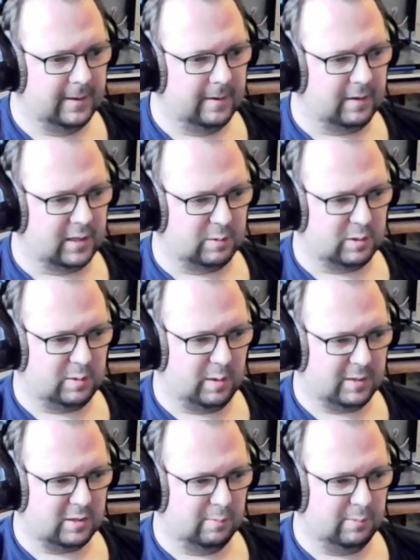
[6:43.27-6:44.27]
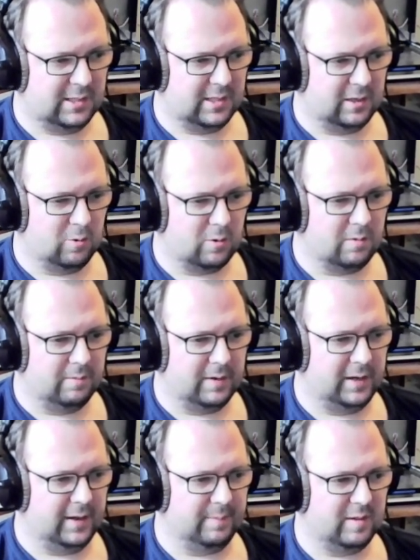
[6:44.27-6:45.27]
Das muss man immer so ein bisschen gucken, wenn
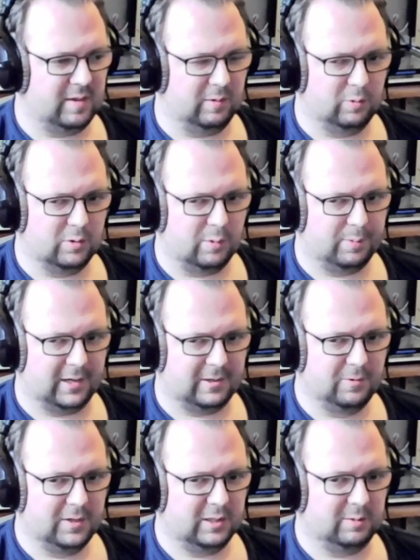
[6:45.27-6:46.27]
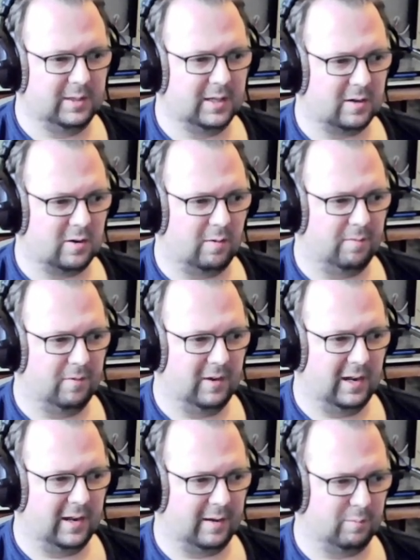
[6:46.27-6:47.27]
die MCU so partout nicht wiederkommen
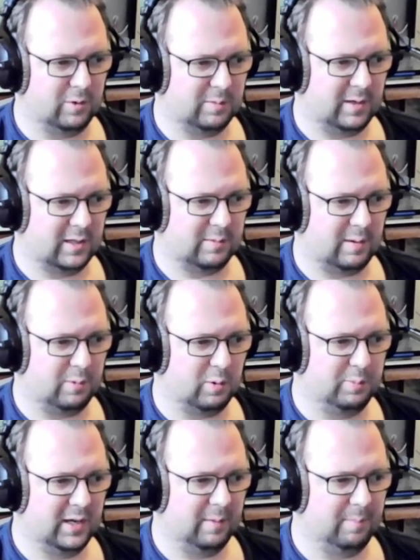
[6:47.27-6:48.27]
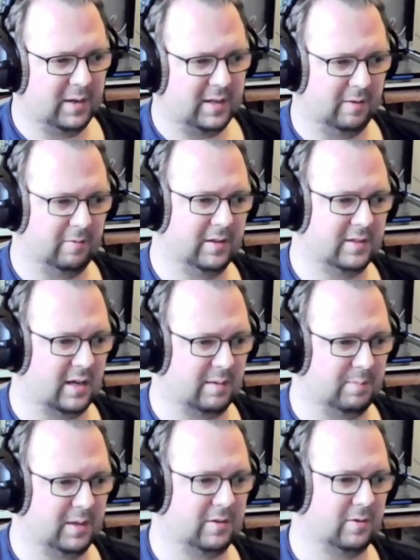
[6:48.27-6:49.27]
will, dann muss man das mal probieren mit der Restart
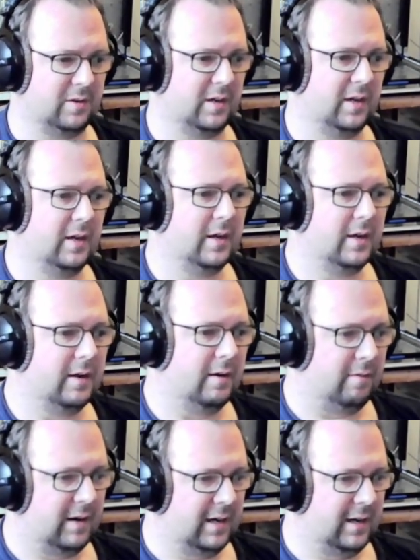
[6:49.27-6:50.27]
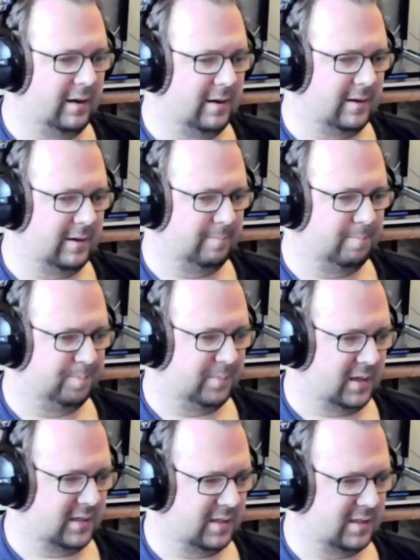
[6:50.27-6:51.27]
Method. Weil ähm,
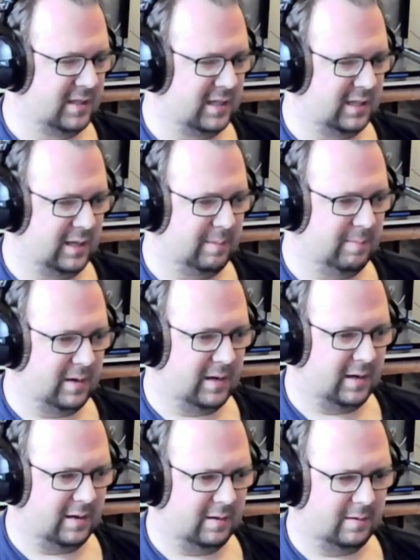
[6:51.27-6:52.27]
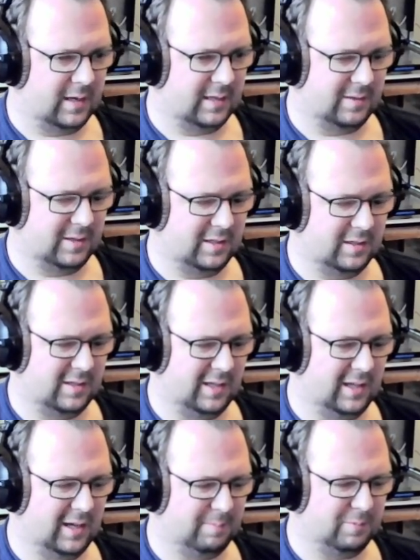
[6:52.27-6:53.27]
es ist nicht immer, also ich,
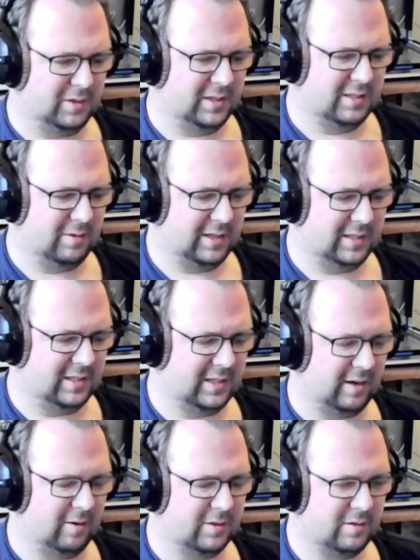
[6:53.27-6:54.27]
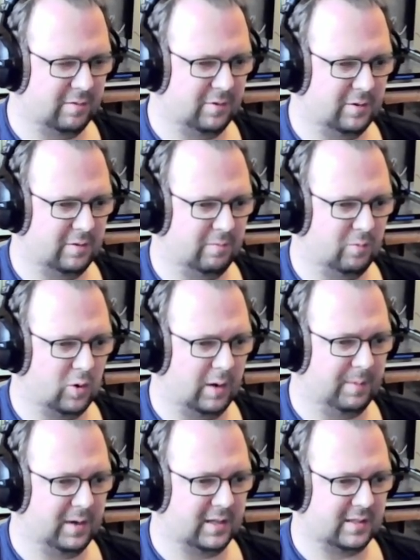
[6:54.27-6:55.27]
ich habe noch nicht so richtig rausgefunden, woran
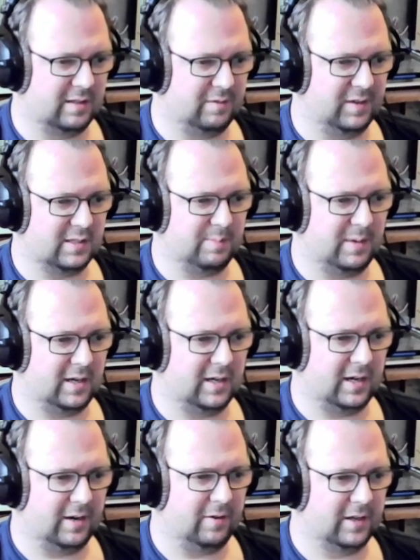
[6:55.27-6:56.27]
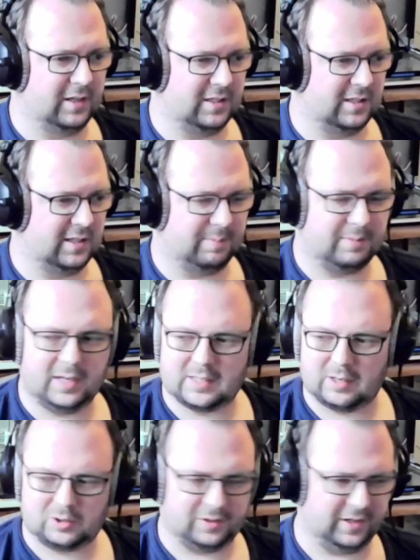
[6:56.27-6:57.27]
man das jetzt festmachen kann oder nicht. Ich habe da jetzt
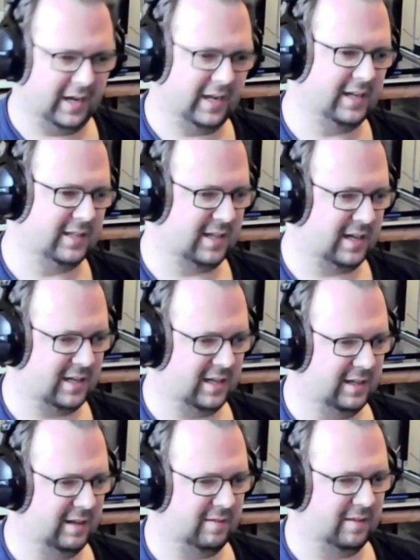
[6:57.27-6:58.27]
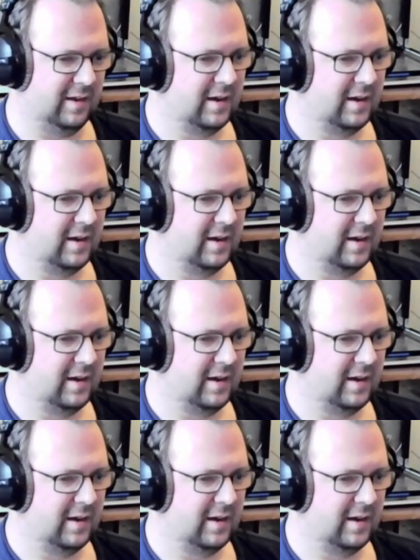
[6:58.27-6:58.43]
auch schon einiges nachgelesen.